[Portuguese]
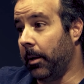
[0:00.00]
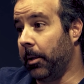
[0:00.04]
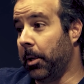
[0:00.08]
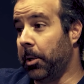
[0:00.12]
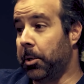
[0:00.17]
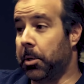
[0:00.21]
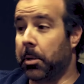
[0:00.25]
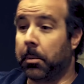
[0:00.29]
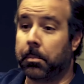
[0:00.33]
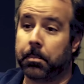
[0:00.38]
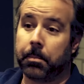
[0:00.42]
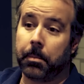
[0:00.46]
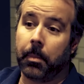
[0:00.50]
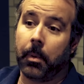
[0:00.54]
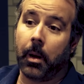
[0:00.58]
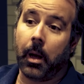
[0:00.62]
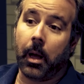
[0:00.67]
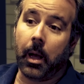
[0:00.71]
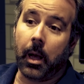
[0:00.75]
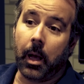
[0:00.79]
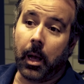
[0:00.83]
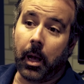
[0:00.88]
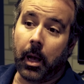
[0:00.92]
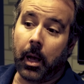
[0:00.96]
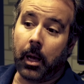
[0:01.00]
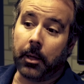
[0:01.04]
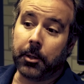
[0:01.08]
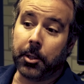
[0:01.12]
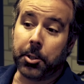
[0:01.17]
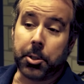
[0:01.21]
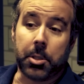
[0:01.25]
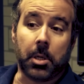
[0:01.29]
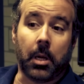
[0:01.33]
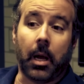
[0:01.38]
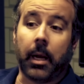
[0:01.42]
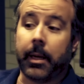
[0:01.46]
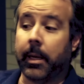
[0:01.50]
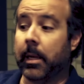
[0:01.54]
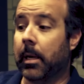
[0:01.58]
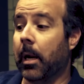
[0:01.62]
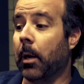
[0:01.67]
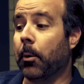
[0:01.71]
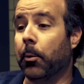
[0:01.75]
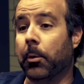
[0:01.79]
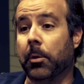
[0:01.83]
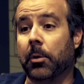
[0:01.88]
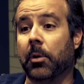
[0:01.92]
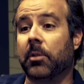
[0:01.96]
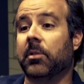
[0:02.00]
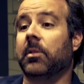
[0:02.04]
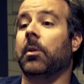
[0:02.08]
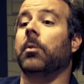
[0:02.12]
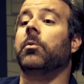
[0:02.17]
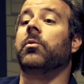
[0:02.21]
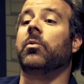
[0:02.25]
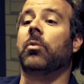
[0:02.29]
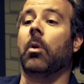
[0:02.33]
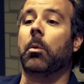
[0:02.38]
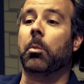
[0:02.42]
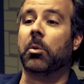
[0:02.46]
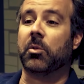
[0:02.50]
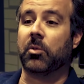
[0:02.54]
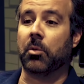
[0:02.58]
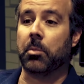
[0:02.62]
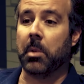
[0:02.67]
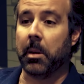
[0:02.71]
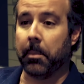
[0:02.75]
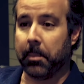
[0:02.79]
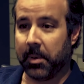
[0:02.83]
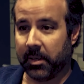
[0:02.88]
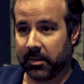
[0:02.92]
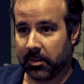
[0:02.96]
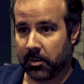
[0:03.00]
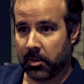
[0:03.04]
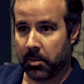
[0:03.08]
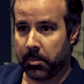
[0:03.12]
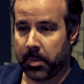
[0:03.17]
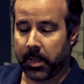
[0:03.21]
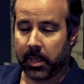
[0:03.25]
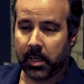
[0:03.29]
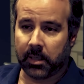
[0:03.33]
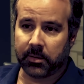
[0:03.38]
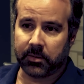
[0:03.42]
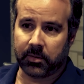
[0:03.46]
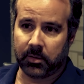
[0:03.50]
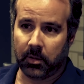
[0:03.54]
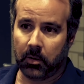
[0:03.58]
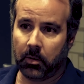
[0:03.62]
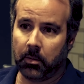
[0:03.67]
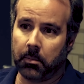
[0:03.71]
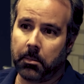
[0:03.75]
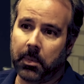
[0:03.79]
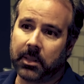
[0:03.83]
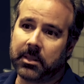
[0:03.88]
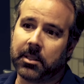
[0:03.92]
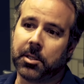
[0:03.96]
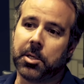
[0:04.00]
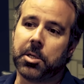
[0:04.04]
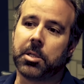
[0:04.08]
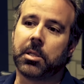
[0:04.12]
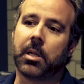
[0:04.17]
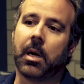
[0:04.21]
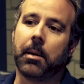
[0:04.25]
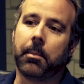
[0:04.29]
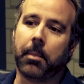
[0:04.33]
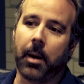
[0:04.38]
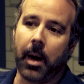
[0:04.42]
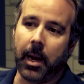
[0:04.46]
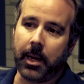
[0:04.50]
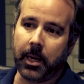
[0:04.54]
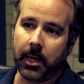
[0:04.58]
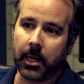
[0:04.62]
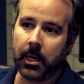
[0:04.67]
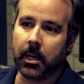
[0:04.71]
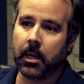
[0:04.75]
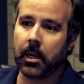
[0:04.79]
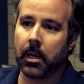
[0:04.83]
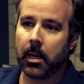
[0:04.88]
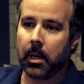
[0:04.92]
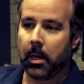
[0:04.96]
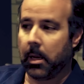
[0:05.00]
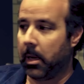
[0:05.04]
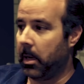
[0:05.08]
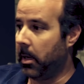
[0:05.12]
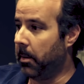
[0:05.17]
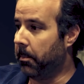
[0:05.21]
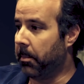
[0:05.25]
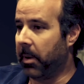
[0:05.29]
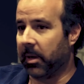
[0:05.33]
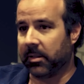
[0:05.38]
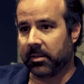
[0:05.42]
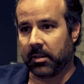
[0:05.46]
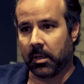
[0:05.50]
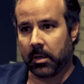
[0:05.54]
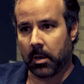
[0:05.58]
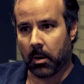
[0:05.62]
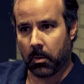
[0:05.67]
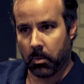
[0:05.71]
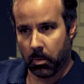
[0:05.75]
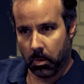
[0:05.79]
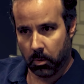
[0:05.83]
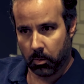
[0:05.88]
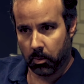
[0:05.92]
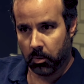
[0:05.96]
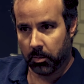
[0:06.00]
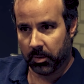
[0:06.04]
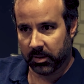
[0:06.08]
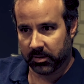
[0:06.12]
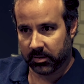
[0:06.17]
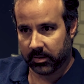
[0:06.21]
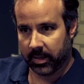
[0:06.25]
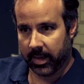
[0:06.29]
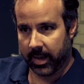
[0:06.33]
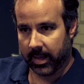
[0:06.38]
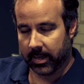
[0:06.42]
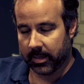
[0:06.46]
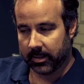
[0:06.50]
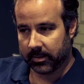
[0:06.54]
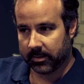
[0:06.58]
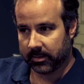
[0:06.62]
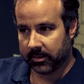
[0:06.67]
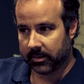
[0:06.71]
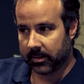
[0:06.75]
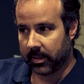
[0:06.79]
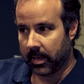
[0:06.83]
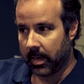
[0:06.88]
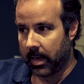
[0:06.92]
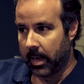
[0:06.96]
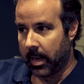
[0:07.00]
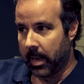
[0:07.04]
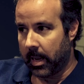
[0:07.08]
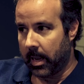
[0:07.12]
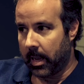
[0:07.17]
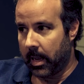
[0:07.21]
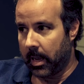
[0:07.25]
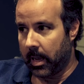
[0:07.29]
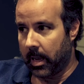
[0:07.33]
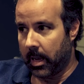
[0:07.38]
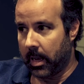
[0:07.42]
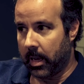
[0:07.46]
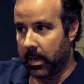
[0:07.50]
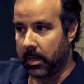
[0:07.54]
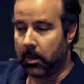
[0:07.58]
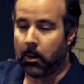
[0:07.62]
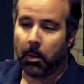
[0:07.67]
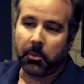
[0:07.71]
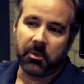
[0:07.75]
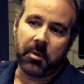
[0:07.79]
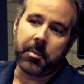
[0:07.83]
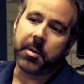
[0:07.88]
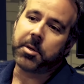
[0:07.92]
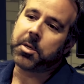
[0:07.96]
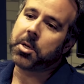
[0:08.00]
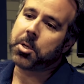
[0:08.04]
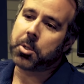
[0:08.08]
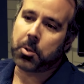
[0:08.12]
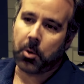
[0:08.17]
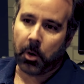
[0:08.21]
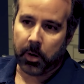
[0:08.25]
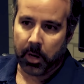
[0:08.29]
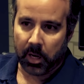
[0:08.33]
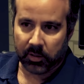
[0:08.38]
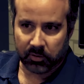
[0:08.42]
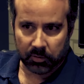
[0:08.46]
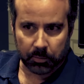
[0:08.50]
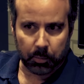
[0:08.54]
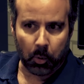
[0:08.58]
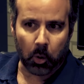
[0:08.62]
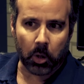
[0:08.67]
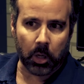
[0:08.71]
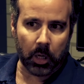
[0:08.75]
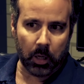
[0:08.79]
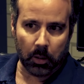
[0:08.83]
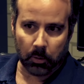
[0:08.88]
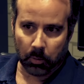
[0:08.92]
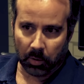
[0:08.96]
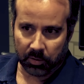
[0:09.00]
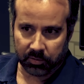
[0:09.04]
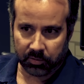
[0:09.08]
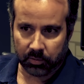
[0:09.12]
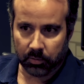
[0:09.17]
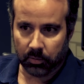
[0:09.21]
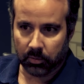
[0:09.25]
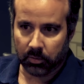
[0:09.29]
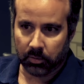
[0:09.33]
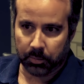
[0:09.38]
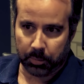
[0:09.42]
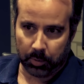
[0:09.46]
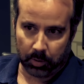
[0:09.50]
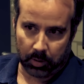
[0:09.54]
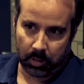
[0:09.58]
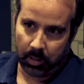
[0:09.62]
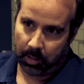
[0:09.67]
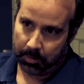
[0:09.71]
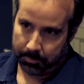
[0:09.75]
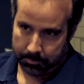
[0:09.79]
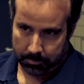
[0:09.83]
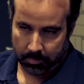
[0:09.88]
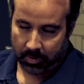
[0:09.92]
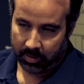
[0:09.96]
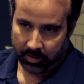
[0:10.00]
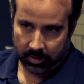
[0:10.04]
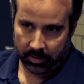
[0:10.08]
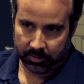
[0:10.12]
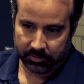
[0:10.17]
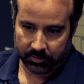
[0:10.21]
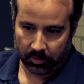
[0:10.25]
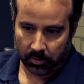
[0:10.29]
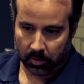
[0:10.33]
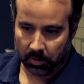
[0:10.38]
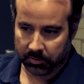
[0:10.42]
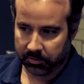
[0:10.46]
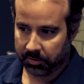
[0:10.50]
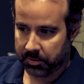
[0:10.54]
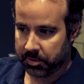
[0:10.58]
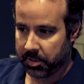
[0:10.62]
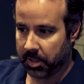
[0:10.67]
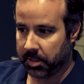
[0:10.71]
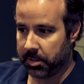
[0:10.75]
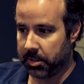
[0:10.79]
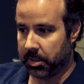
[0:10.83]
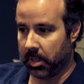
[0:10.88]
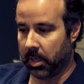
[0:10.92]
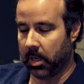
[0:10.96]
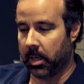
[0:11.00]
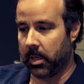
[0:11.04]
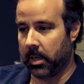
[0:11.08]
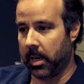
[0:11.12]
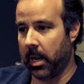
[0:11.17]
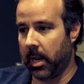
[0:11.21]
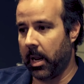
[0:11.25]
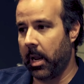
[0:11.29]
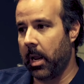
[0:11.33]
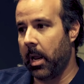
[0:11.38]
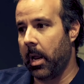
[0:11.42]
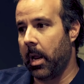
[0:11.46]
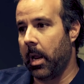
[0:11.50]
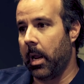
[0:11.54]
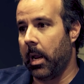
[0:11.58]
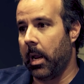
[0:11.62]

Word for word: A gente, a gente, aqui na Lune, nós não somos uma empresa de imigração, mas a gente trabalha em parceria com algumas delas. Uh, e, obviamente, a gente conhece um pouquinho do assunto, porque esse é o nosso dia a dia, né?